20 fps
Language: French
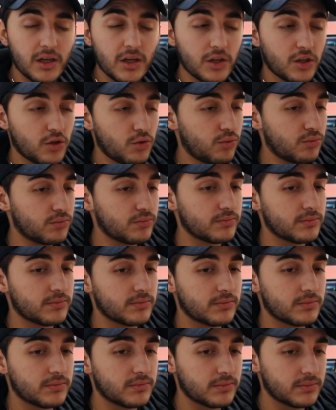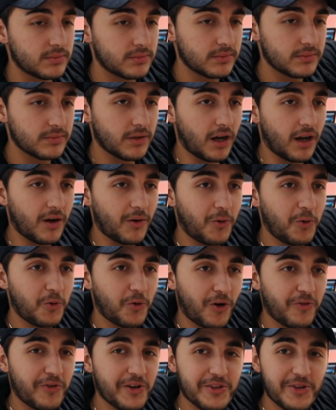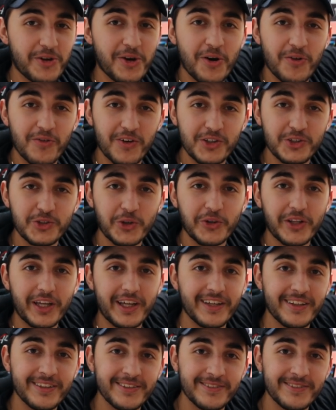Et c'est tout. Voilà, on le en fait sur journée.